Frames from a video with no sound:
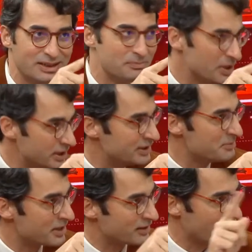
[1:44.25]
Balık
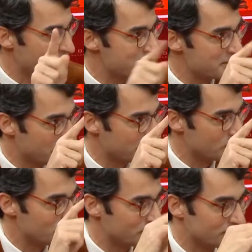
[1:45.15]
demek aynı zamanda
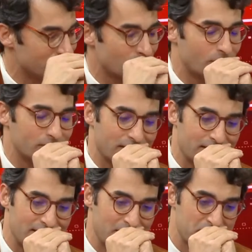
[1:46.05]
nun. Oradan
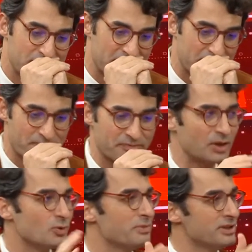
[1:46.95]
gelen bir şey. Ben
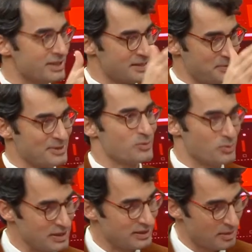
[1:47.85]
de o balık esprisi
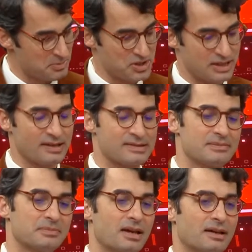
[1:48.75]
üzerinden bir şey
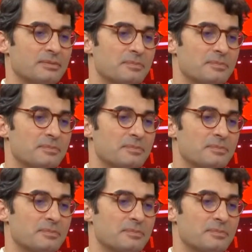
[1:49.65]
yazdım yani.